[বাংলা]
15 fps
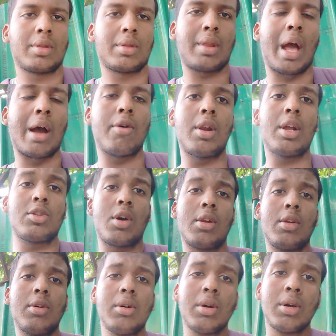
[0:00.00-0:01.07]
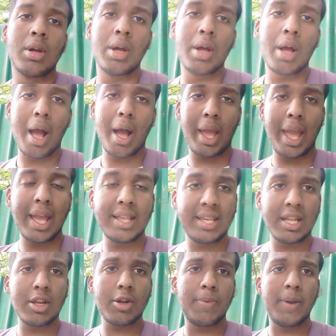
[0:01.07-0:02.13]
তাহলে চলো এই
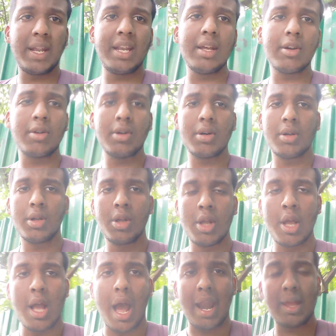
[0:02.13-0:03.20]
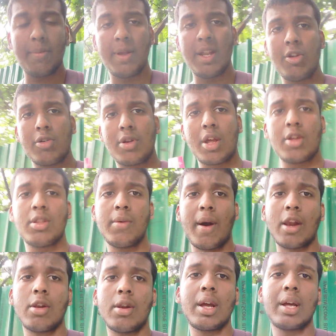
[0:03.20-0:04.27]
ছিল ভিডিও আর এই ভিডিওটা যদি
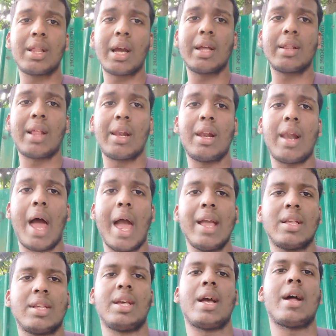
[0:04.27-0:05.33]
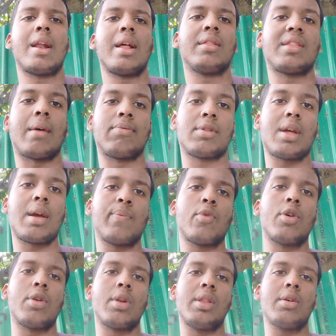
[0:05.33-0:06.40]
ভালো লেগে থাকে তাহলে লাইক শেয়ার অ্যান্ড সাবস্ক্রাইব
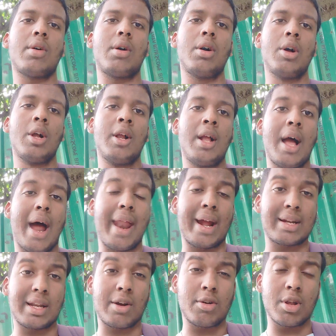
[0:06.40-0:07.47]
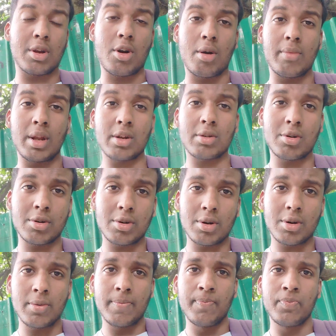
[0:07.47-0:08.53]
করে দিও আর একটা করে কমেন্ট করো
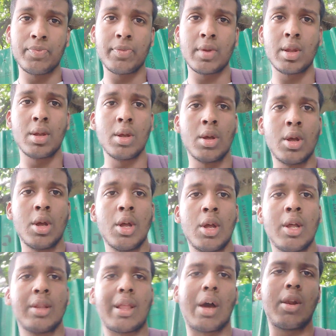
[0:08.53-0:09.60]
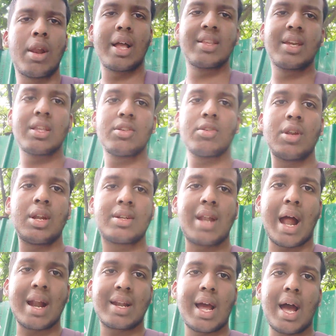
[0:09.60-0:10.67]
তাহলে আজকের জন্য
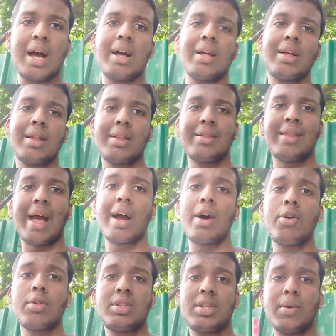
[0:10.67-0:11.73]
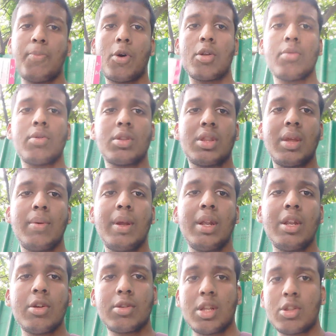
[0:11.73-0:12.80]
টাটা দেখা হচ্ছে পরবর্তী
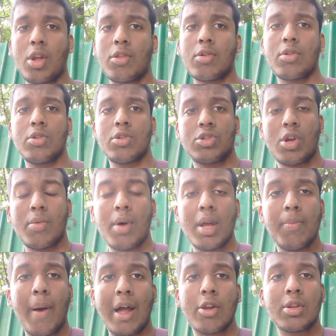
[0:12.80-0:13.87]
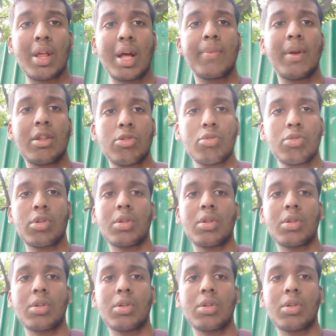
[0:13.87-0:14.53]
ভিডিওতে ততক্ষণ সবাই ভালো থাকবে সুস্থ